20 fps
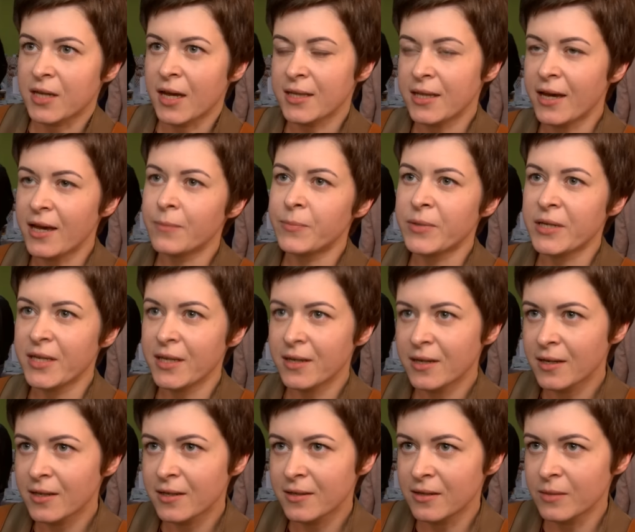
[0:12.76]
Когда я
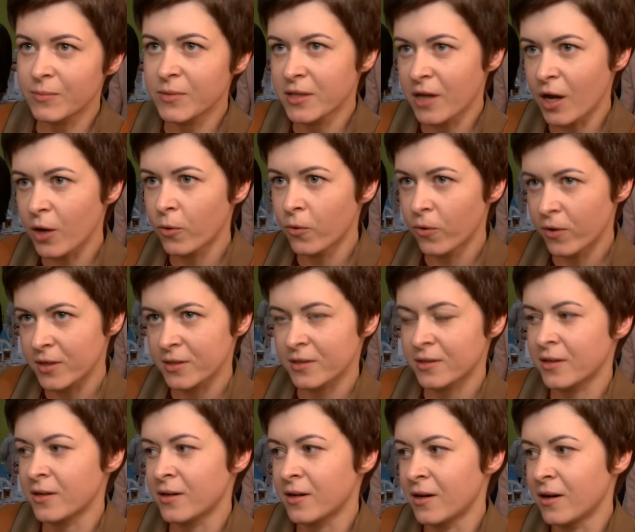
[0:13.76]
приехала, для меня город
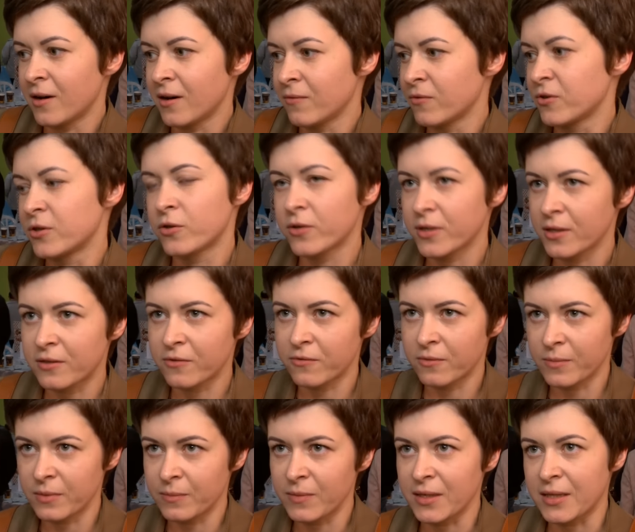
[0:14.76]
э, вот до этого
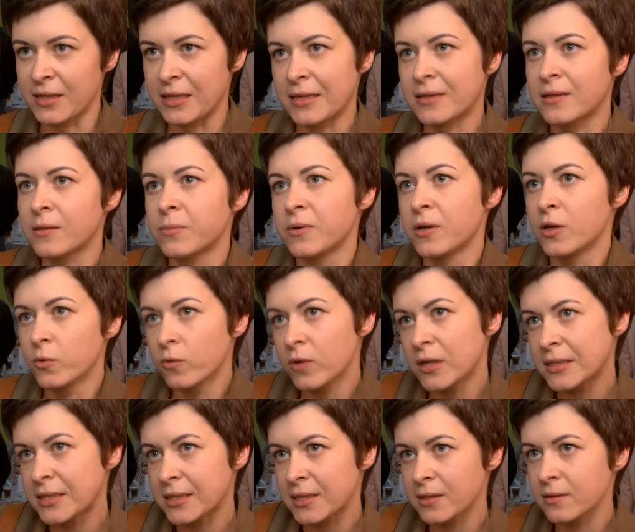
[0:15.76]
момента, это были
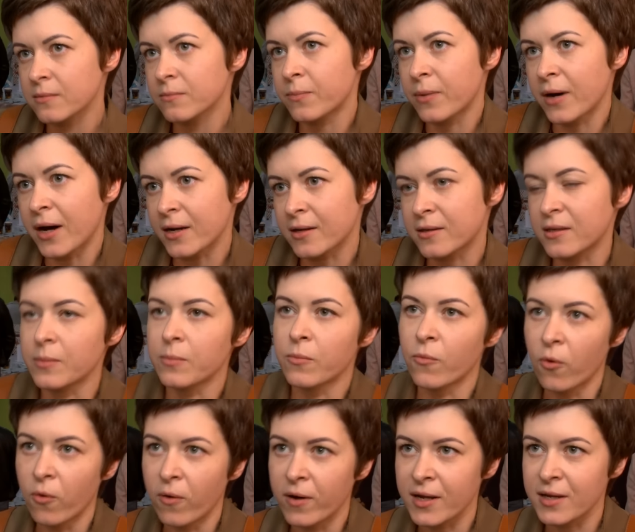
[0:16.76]
улицы, парки,
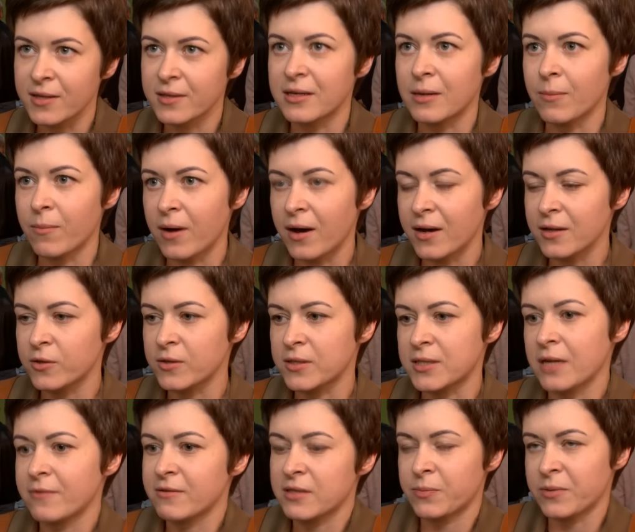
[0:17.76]
море, дома, то
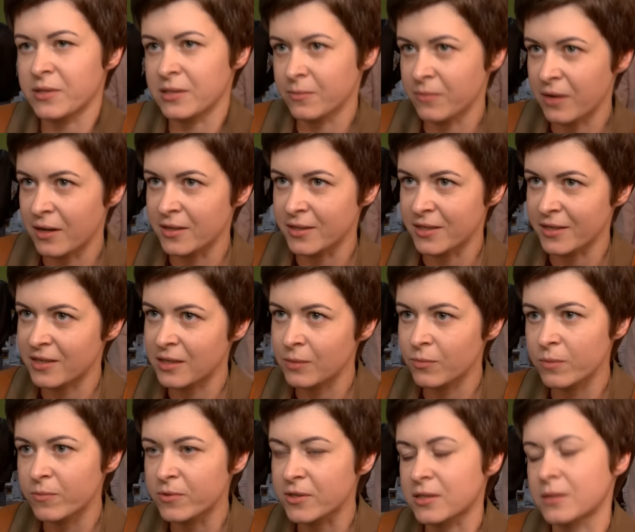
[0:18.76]
есть я воспринимала таким
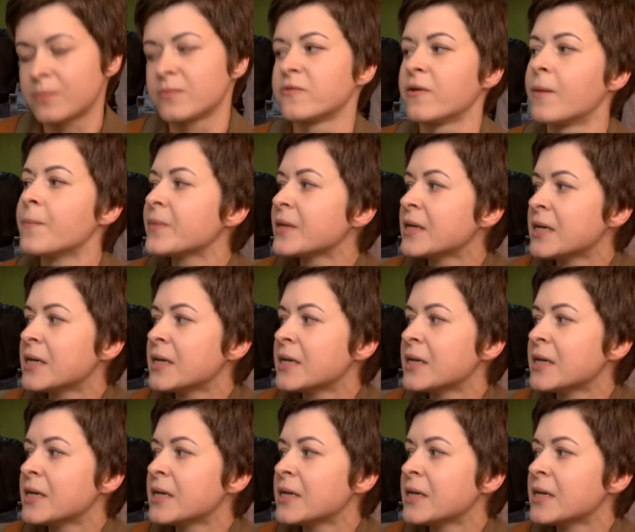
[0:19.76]
образом его.